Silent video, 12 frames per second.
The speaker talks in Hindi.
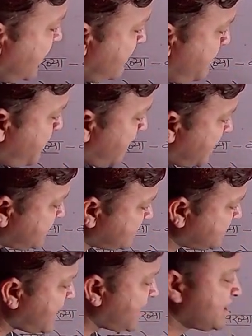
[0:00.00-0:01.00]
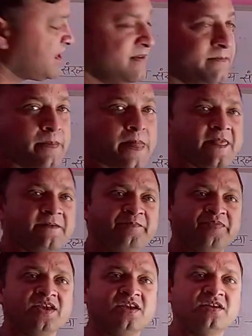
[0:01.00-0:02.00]
तीन पांच सात
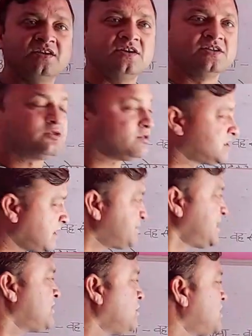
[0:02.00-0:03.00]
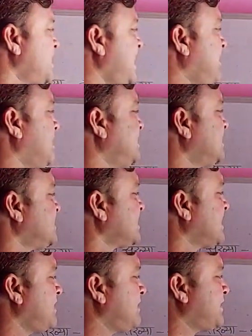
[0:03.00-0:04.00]
तो सबसे छोटी अभाज्य
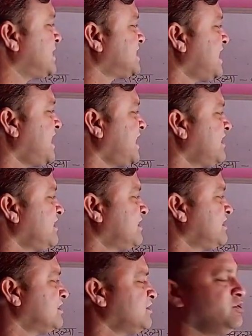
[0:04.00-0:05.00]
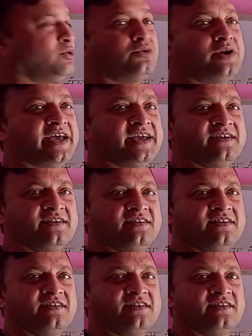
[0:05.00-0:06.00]
संख्या मेरे पास क्या है दो है
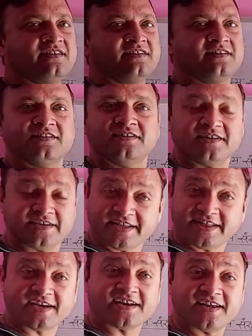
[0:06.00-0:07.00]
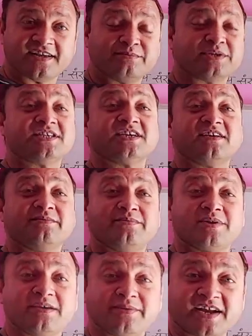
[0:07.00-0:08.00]
ये ध्यान रहे बच्चे
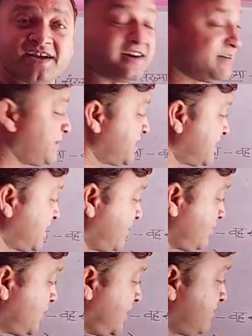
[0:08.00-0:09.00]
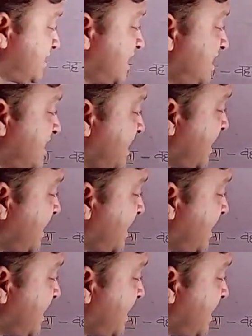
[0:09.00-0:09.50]
कई बार यहां गड़बड़ करते हैं वो तीन बता